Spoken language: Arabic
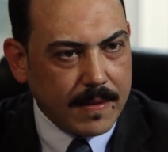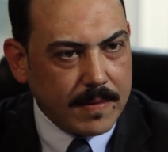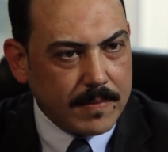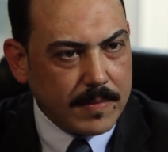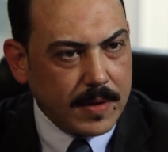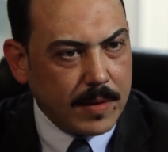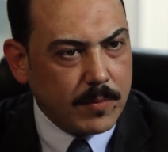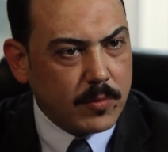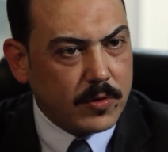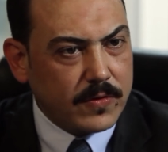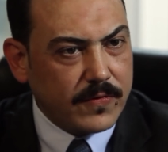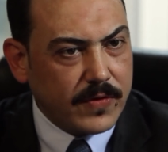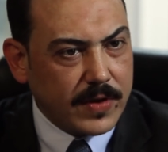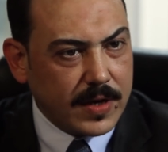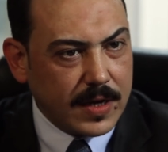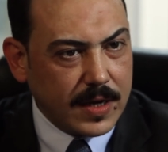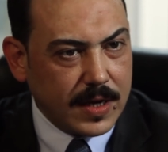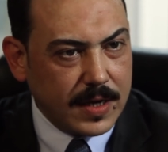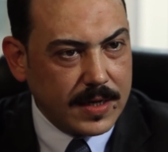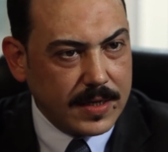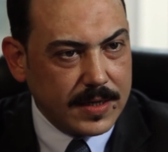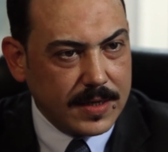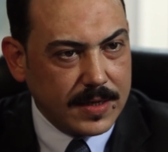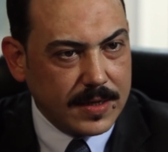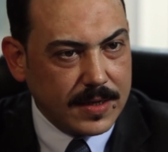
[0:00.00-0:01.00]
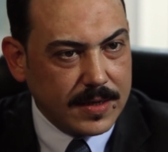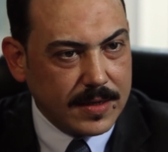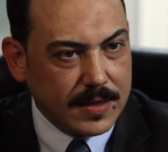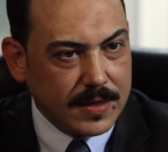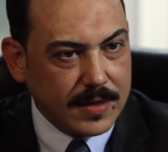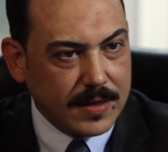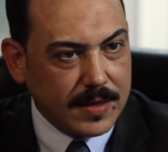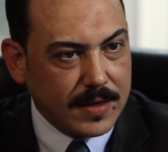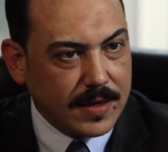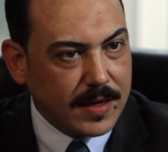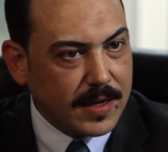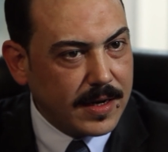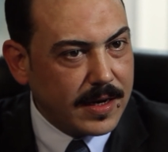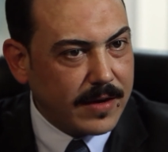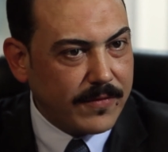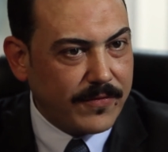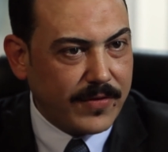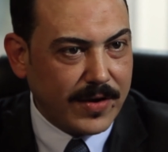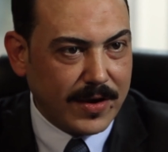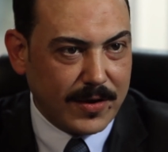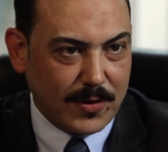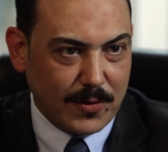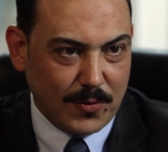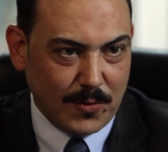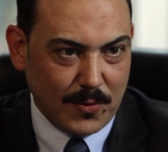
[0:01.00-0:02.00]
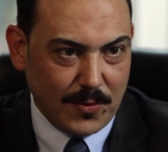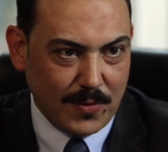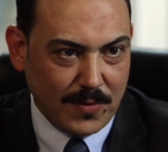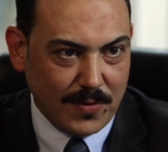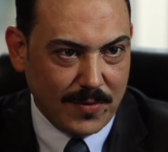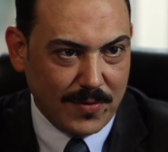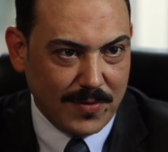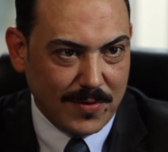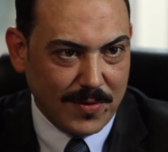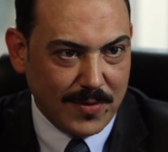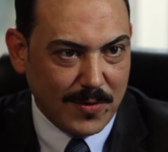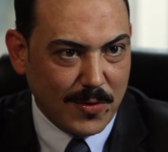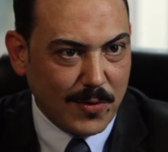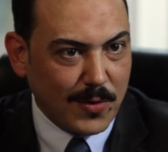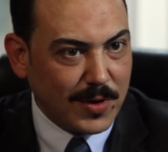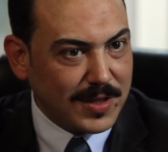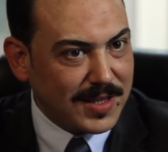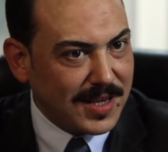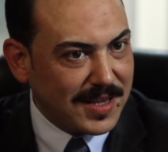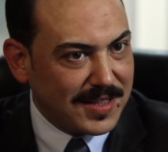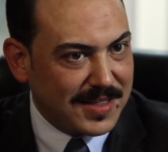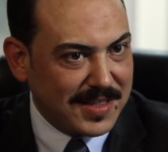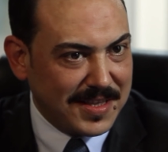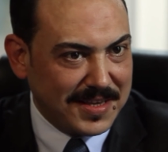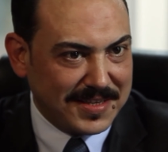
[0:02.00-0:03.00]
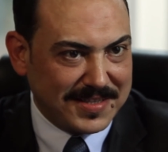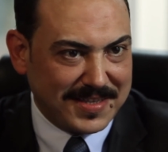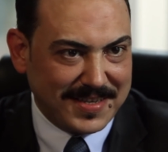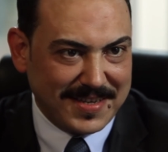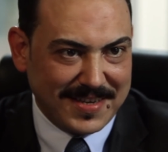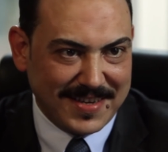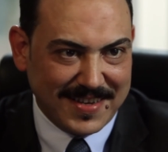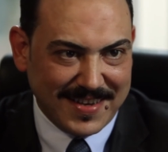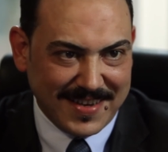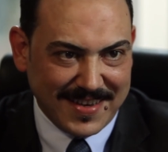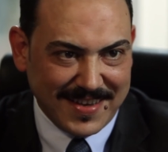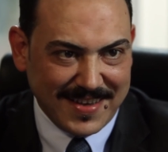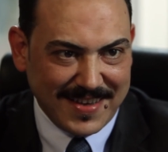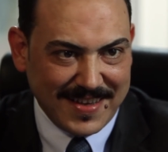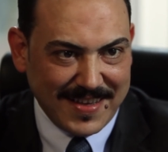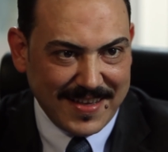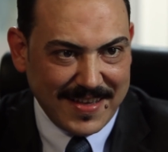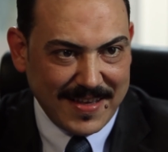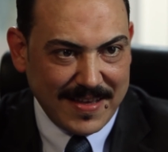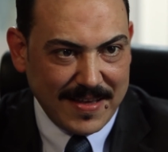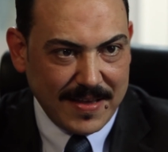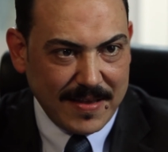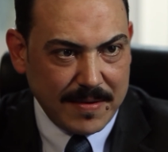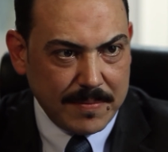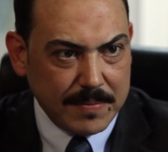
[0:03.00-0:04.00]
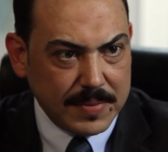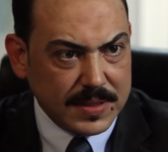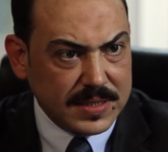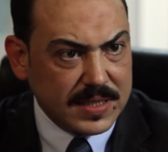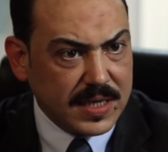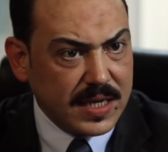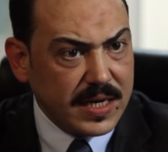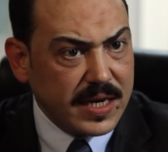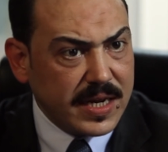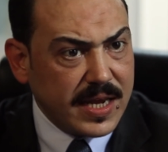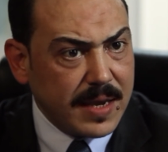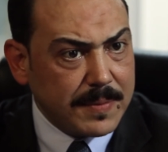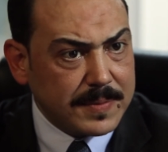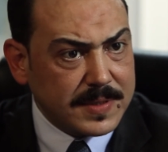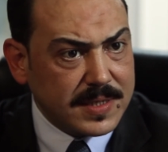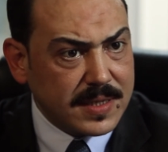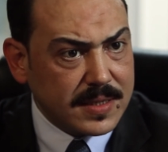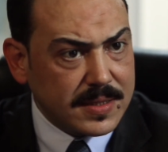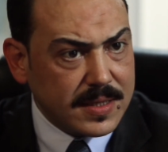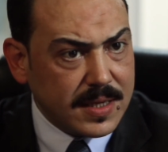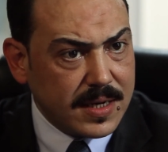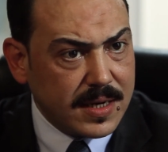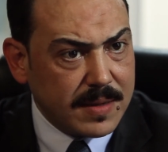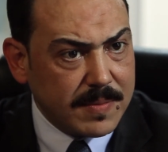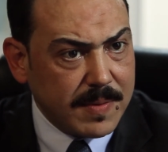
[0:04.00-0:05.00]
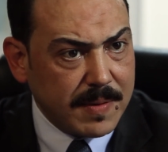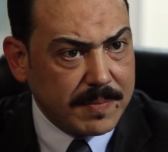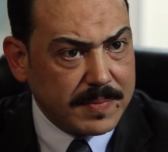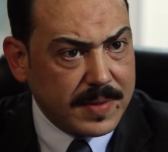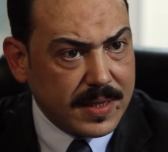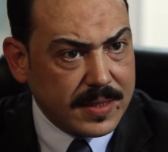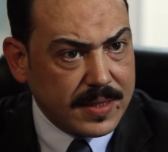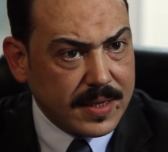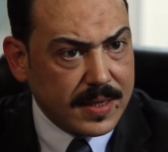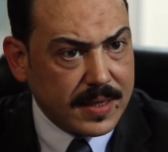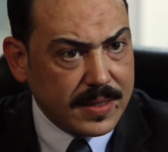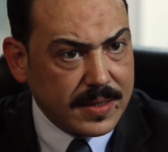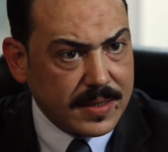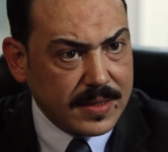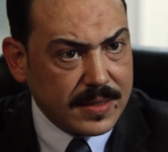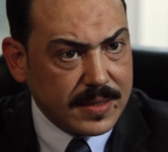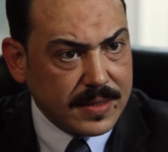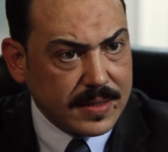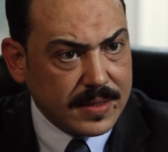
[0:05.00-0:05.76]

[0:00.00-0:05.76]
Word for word: محمود فرغلي ايه اللي فاكره هو ده يتنسي بس ايه اللي جاب سيره الهباب ده تاني